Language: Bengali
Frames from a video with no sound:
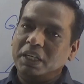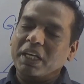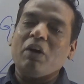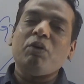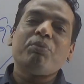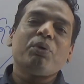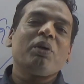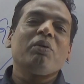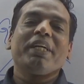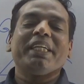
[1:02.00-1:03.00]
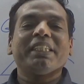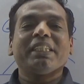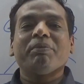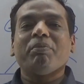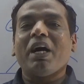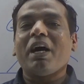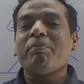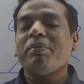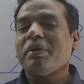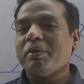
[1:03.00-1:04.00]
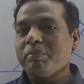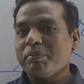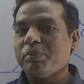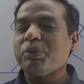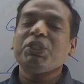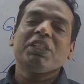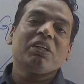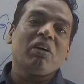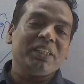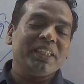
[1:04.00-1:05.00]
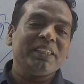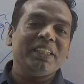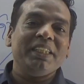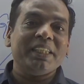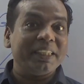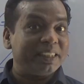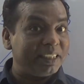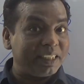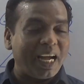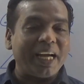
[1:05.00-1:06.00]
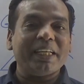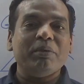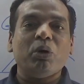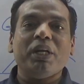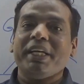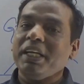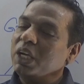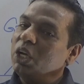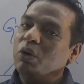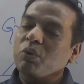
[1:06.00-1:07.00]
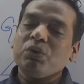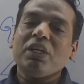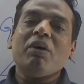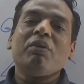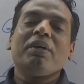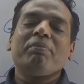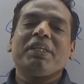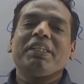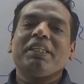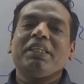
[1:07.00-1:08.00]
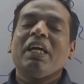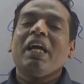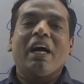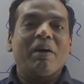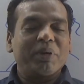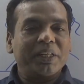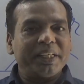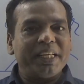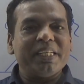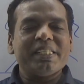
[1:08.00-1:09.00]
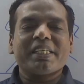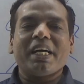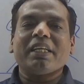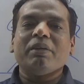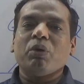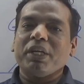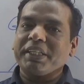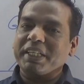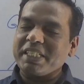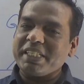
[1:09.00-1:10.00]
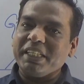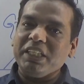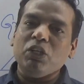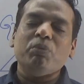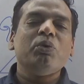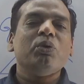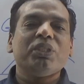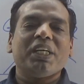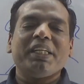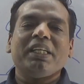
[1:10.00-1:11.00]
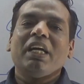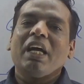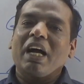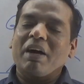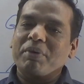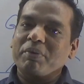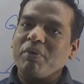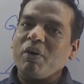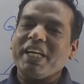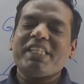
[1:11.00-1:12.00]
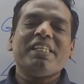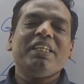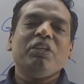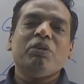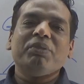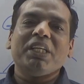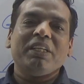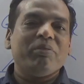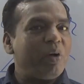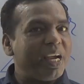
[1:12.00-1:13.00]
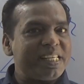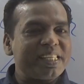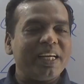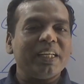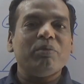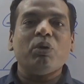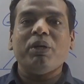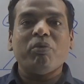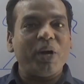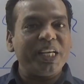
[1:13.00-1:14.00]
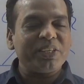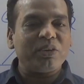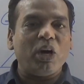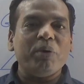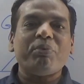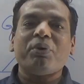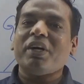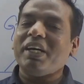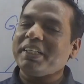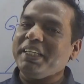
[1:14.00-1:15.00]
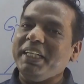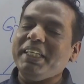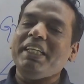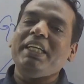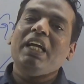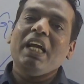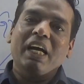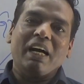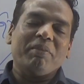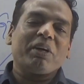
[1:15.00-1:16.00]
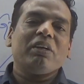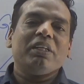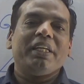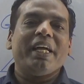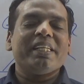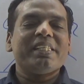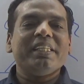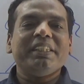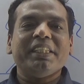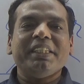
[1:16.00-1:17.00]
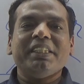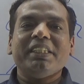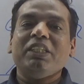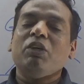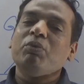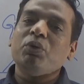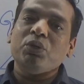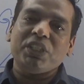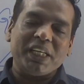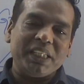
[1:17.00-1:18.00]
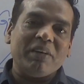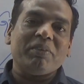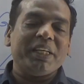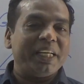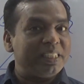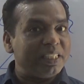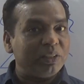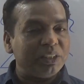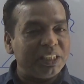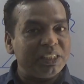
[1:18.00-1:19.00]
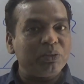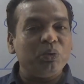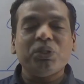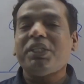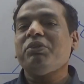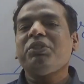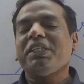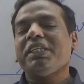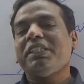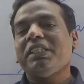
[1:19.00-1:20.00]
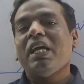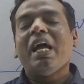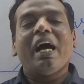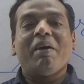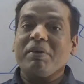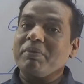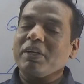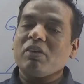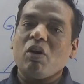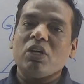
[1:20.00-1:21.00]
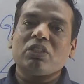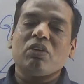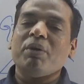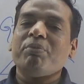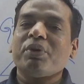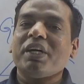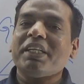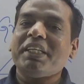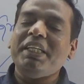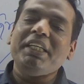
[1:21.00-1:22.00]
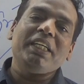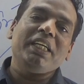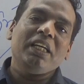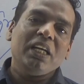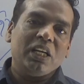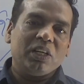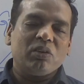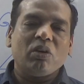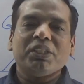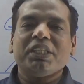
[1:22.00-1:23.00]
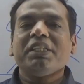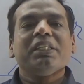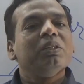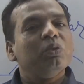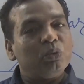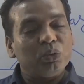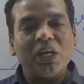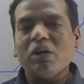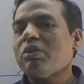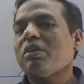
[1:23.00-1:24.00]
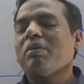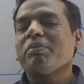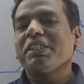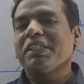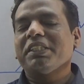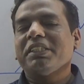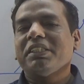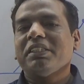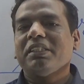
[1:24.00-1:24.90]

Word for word: নাউন প্রোনাউন অ্যাডজেক্টিভ ভার প্রিপোজিশন কনজাংশন ইন্টারেকশন কাকে বলে উদাহরণ আমরা জানি আমরা টেন্স কাকে বলে টেন্সের নিয়মগুলো জানি আমরা ভয়েসের নিয়ম জানি ভয়েস কাকে বলে ভয়েস কয় প্রকার কি কি আমরা ন্যারেশন চেঞ্জের নিয়মগুলো জানি আমরা ন্যারেশন চেঞ্জ করতেও শিখেছি আবার আমরা ক্লজ কয় প্রকার কি কি ক্লজের উদাহরণও আমরা জেনেছি